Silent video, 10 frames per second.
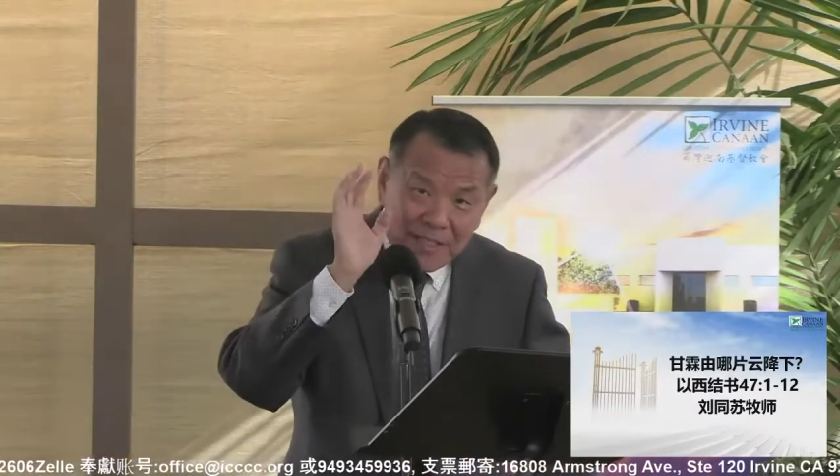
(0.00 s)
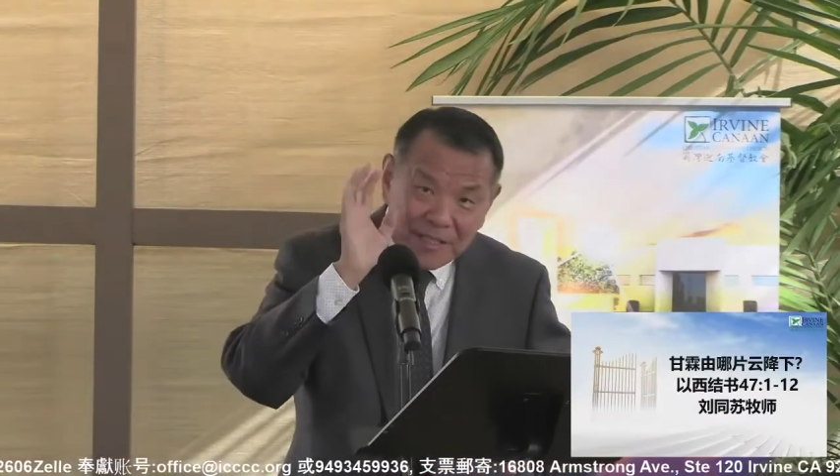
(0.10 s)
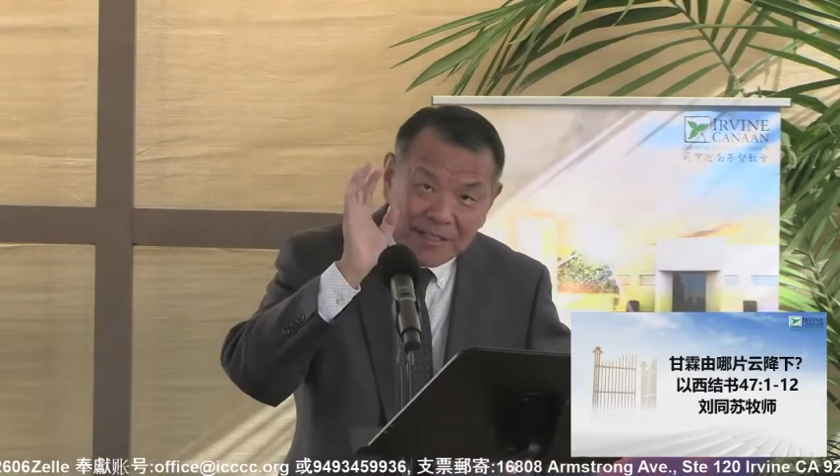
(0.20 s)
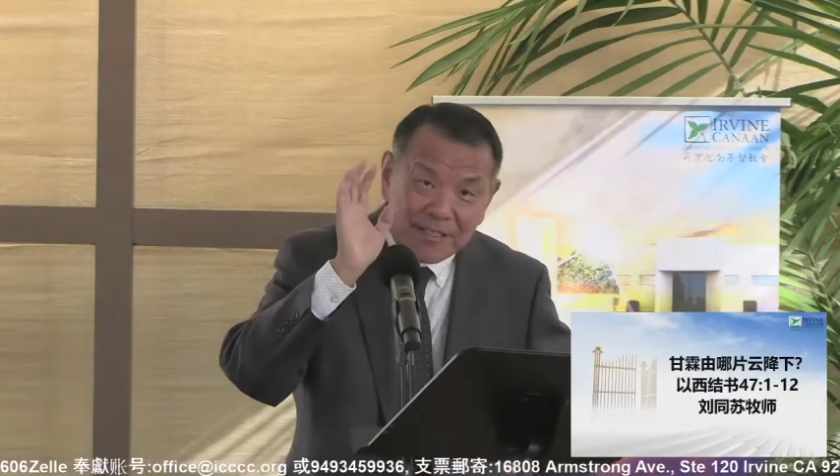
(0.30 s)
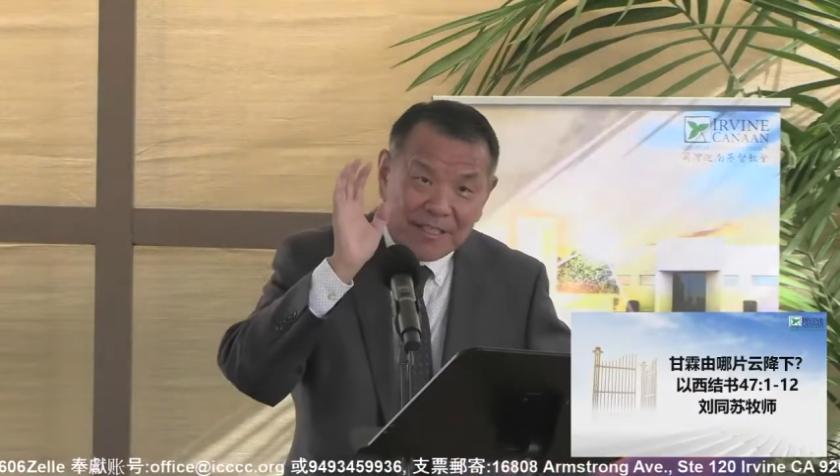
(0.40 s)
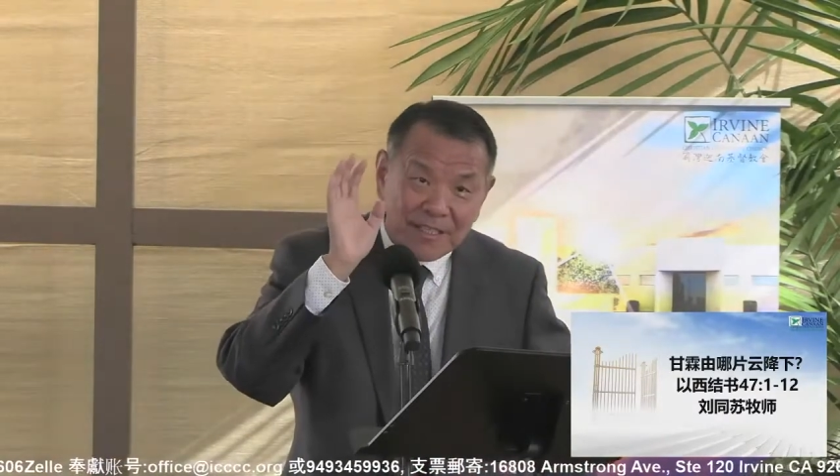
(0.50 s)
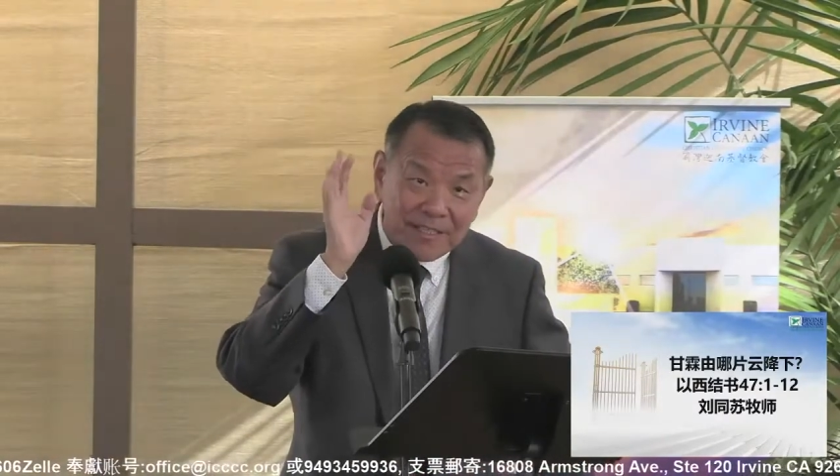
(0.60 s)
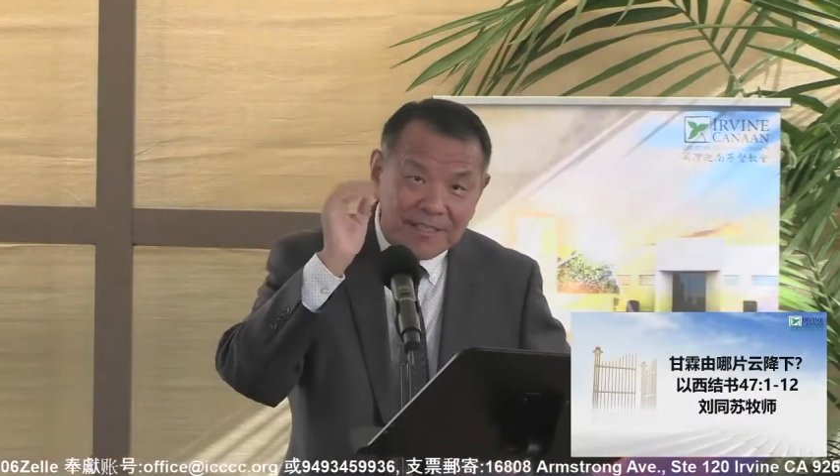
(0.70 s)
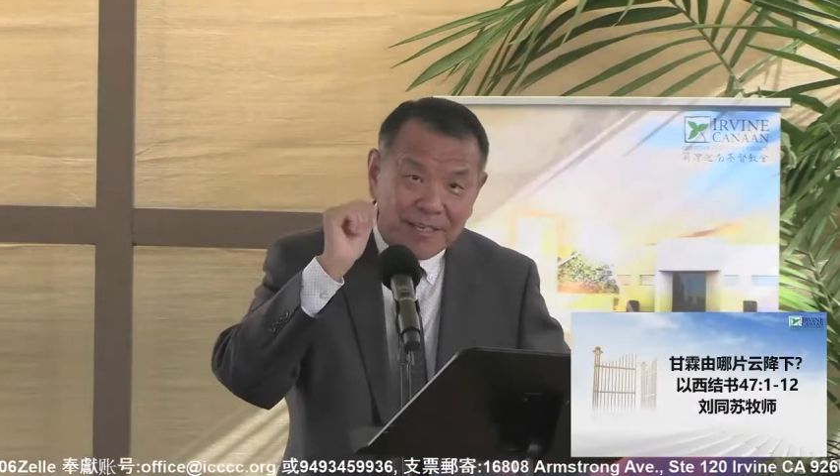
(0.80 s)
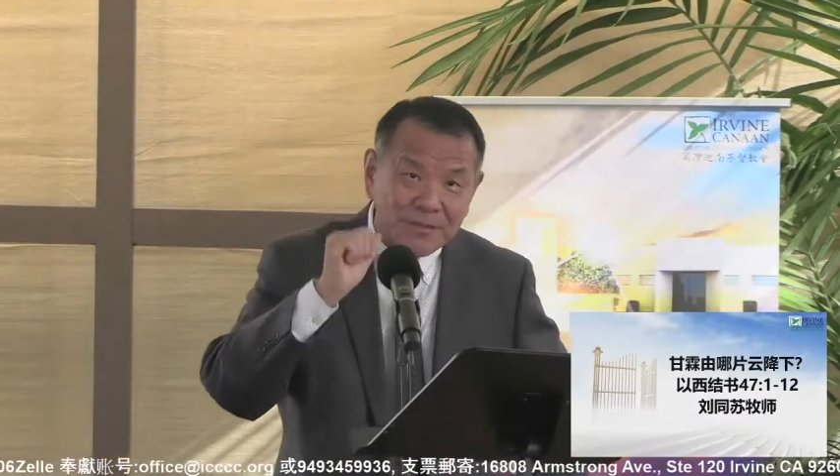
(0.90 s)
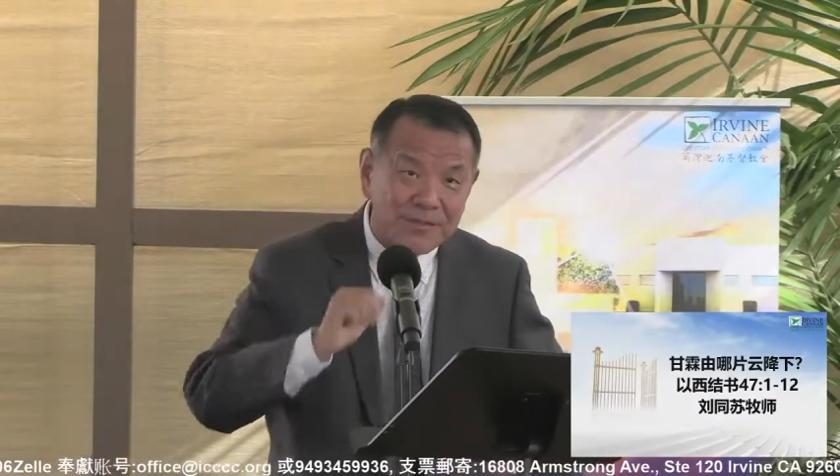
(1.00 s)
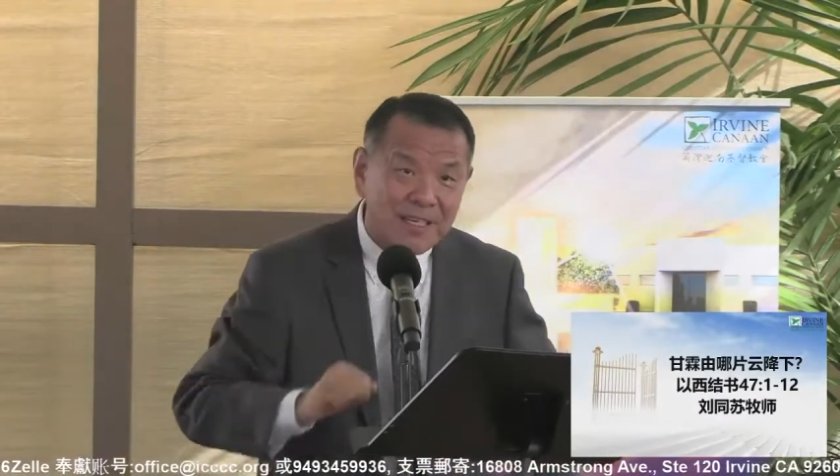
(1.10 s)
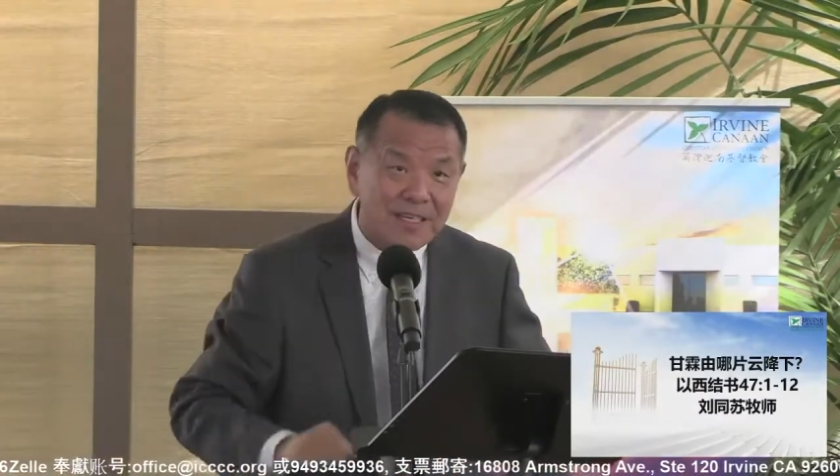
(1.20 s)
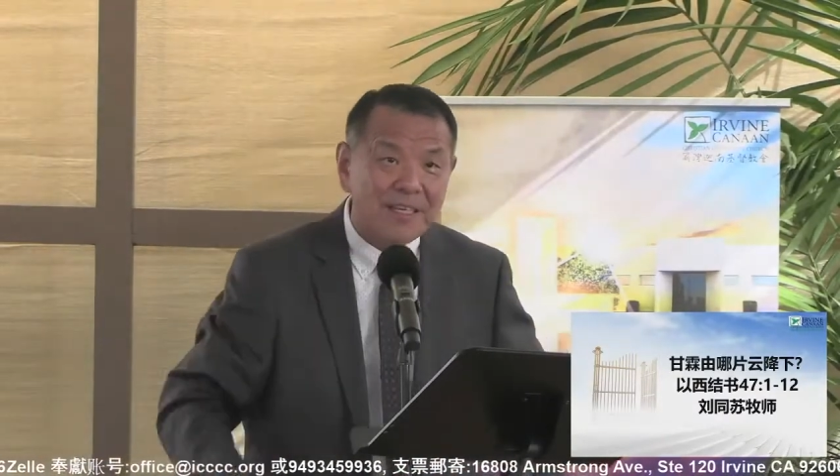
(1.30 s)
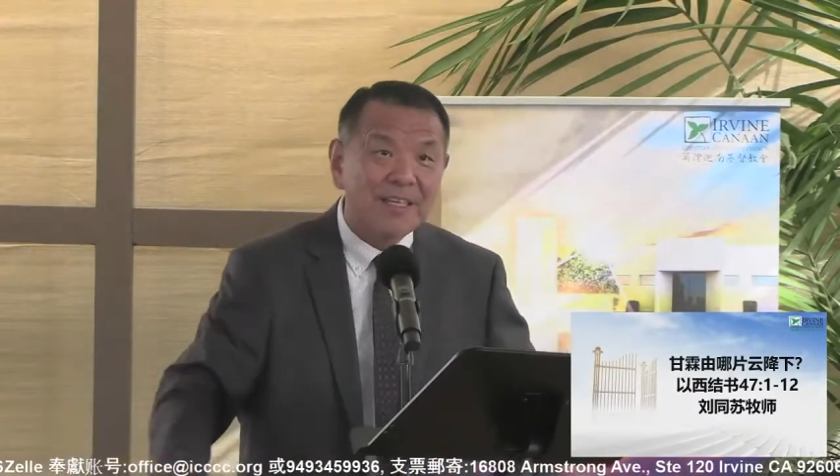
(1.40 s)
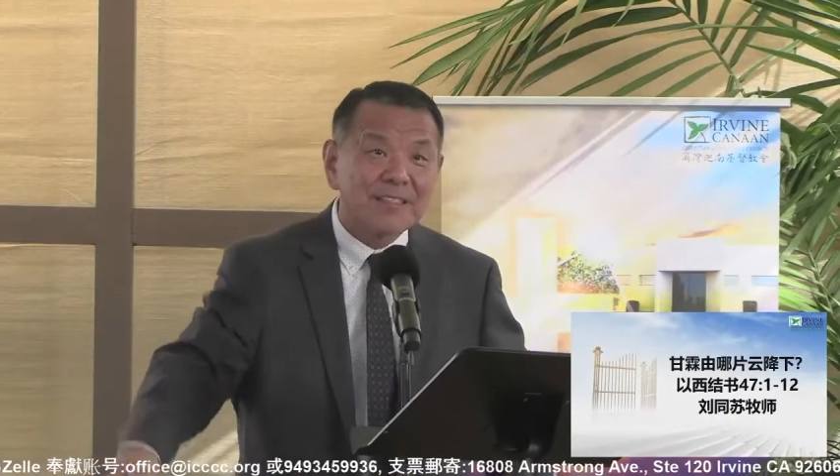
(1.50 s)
城的意象出现了，